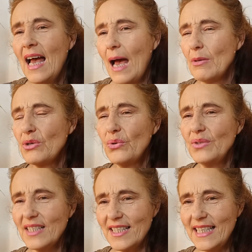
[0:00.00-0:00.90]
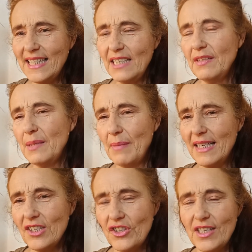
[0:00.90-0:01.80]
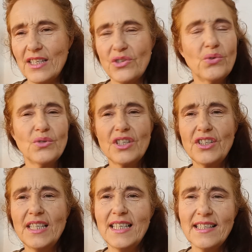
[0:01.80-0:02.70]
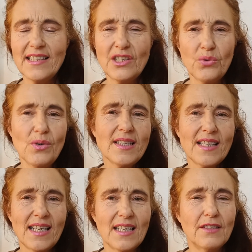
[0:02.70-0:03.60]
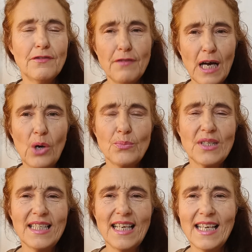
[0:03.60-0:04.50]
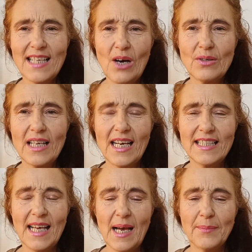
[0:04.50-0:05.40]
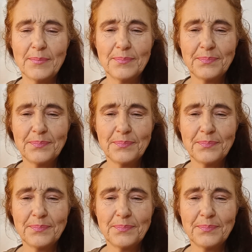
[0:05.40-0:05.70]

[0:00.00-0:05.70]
Aber so unterschiedlich wie die Menschen sind, so unterschiedlich sind die Ursachen, warum sie ein Augenleiden haben.